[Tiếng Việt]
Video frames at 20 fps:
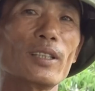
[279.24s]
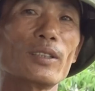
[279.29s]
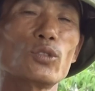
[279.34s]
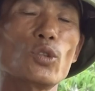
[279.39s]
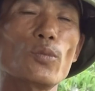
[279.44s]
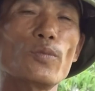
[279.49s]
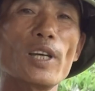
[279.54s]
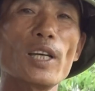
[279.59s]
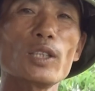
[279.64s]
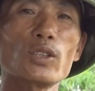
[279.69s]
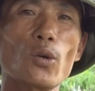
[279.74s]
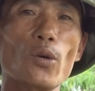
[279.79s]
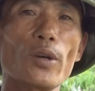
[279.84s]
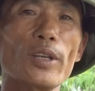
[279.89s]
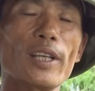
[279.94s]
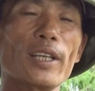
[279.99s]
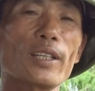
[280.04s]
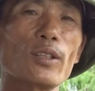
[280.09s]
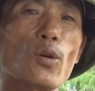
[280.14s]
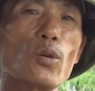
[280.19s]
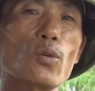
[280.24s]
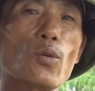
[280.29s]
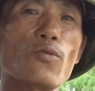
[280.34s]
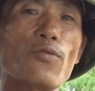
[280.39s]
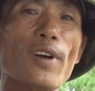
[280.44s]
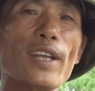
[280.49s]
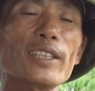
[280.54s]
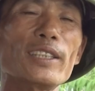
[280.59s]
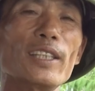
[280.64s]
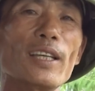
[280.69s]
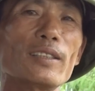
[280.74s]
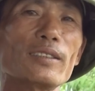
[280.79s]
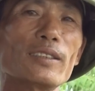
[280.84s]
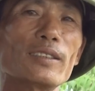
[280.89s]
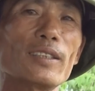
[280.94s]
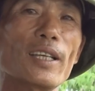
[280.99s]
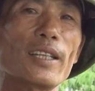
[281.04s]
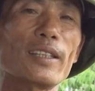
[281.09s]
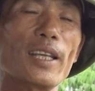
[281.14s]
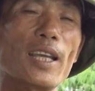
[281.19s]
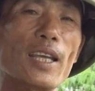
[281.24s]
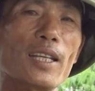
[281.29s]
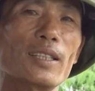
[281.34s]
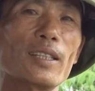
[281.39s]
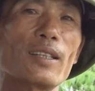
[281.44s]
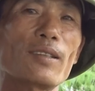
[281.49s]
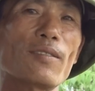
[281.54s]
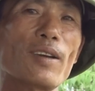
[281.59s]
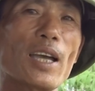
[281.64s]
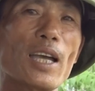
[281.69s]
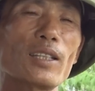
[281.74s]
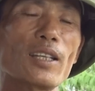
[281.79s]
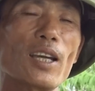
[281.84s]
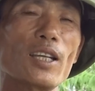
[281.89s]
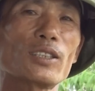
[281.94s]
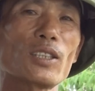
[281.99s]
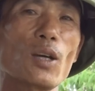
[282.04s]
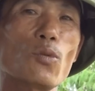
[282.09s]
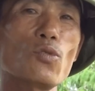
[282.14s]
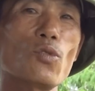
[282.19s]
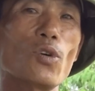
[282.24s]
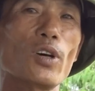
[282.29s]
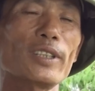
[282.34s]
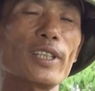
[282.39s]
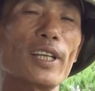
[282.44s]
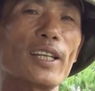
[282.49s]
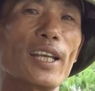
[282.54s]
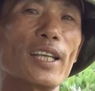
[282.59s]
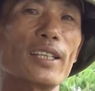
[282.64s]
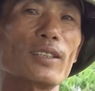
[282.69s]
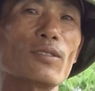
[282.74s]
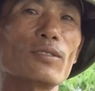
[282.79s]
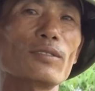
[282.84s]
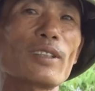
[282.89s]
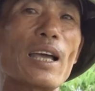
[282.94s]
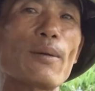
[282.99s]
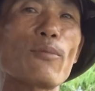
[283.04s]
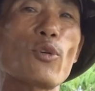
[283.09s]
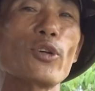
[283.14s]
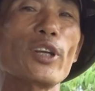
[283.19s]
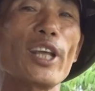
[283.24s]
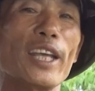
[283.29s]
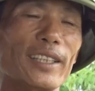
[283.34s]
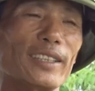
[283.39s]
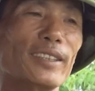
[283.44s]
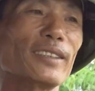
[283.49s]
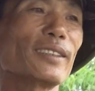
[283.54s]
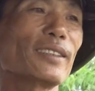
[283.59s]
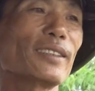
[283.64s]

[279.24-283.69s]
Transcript: giúp đỡ tôi thì tôi cũng phát triển dần lên và đời sống của gia đình cũng tạm ổn định.